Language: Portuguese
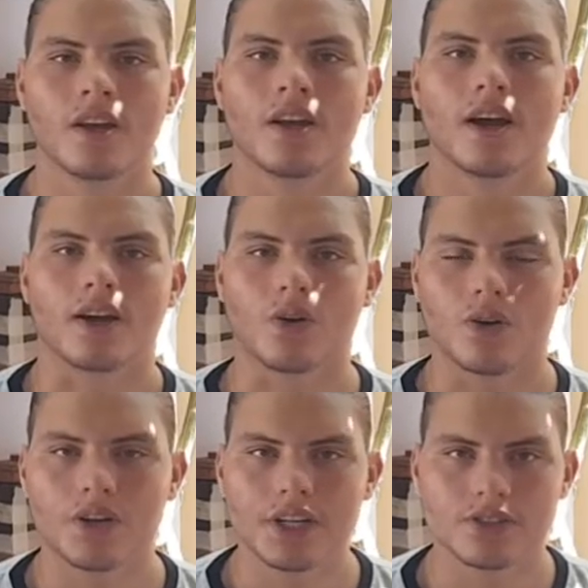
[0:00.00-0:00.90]
A
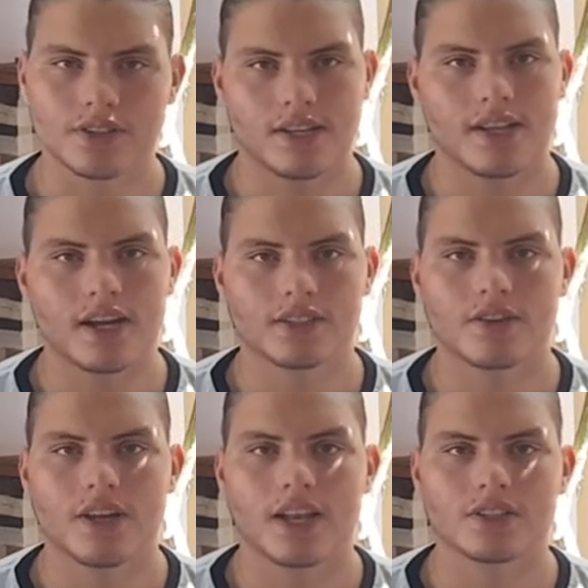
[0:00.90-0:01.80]
colônia e a sociedade
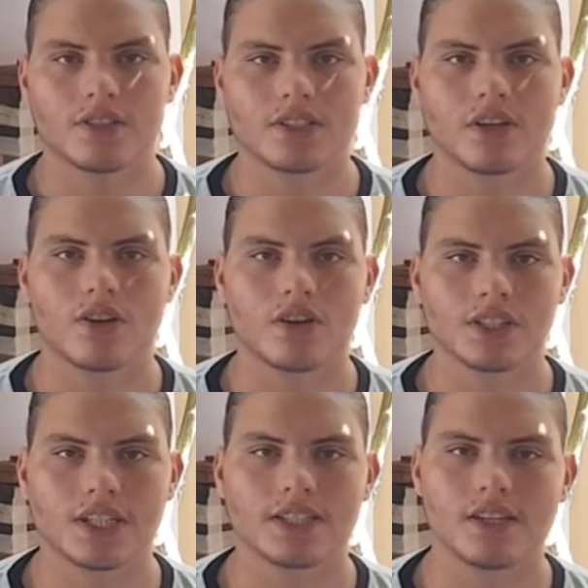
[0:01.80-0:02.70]
são relações
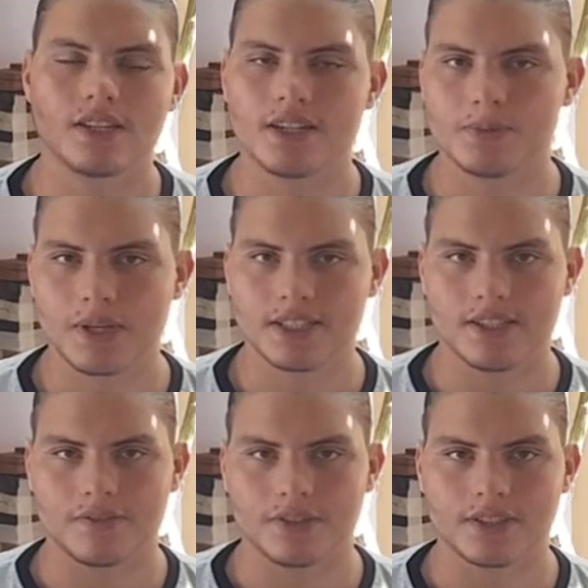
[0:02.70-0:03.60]
ecológicas
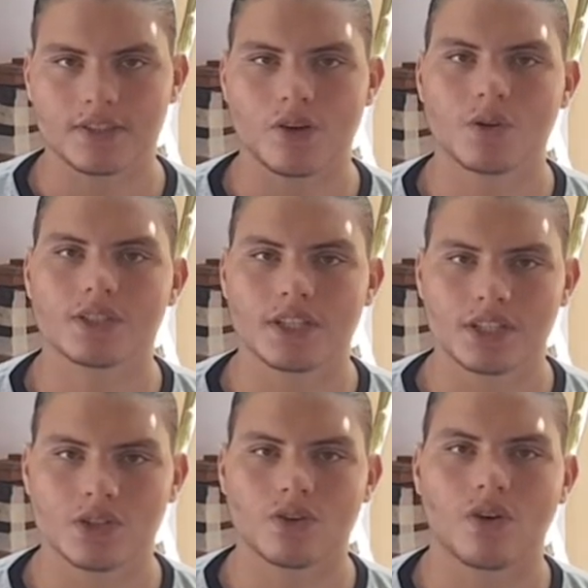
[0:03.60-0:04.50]
intraespecíficas, ou
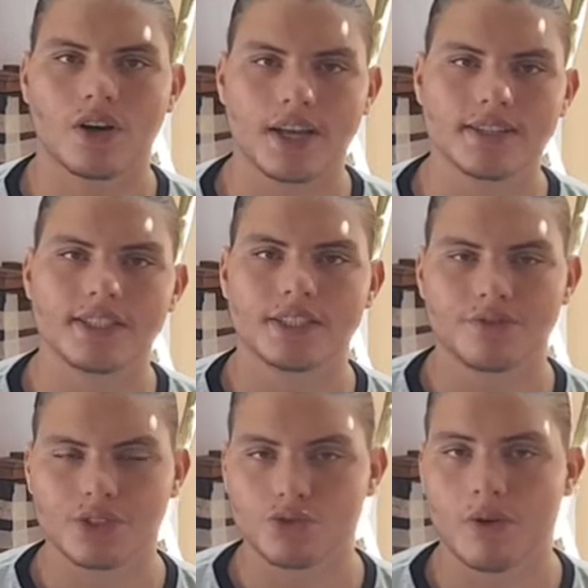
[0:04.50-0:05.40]
seja, ocorrem entre
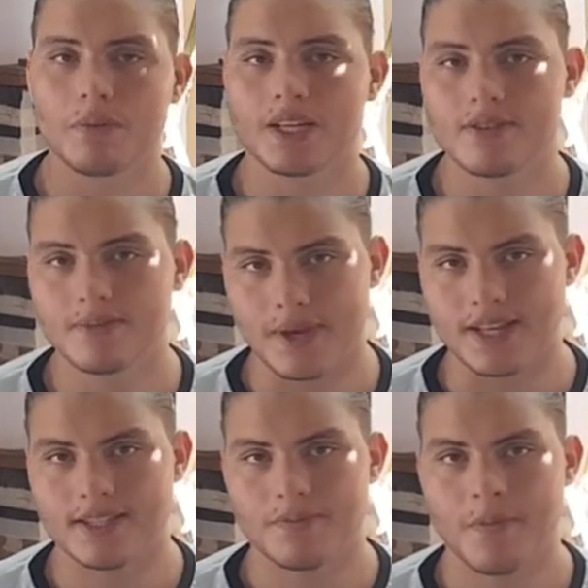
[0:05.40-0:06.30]
indivíduos de uma mesma
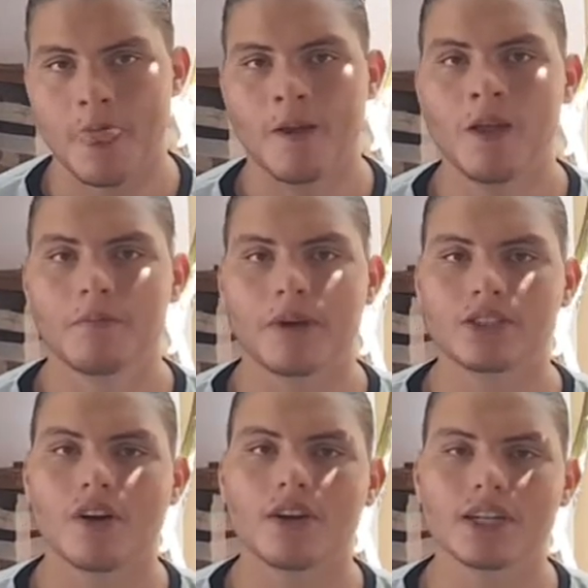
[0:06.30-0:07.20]
espécie. Mas
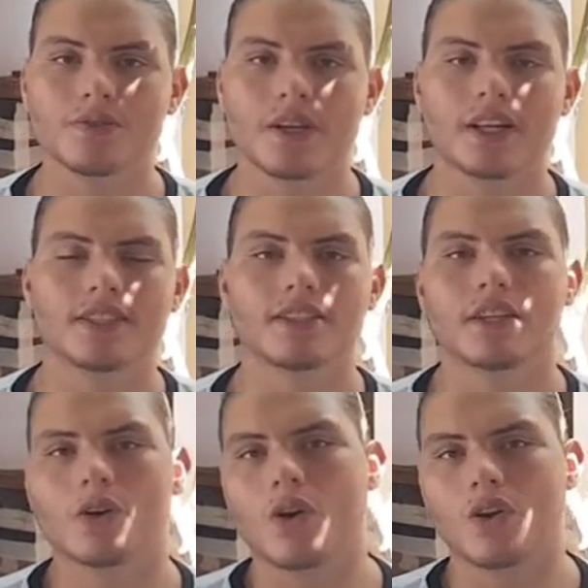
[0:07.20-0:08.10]
qual que é a diferença
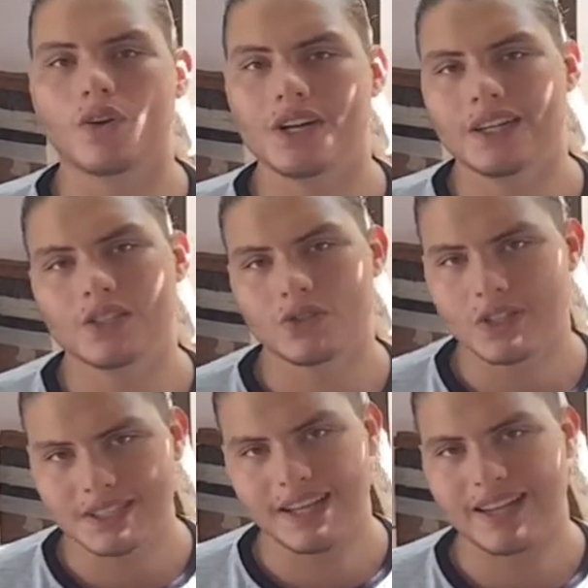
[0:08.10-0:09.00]
entre colônia e
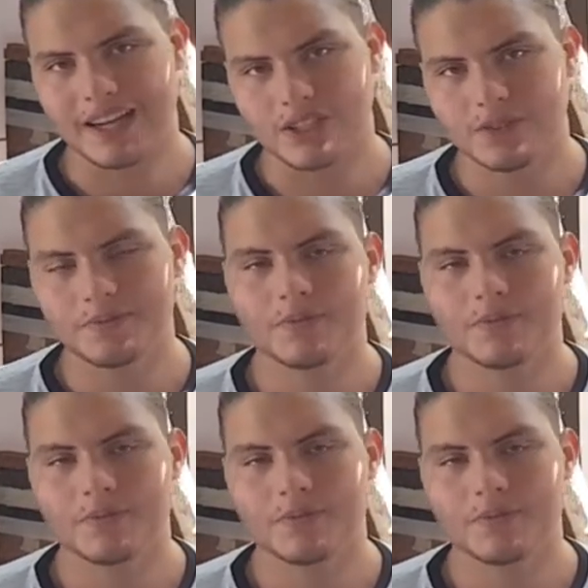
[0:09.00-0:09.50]
sociedade?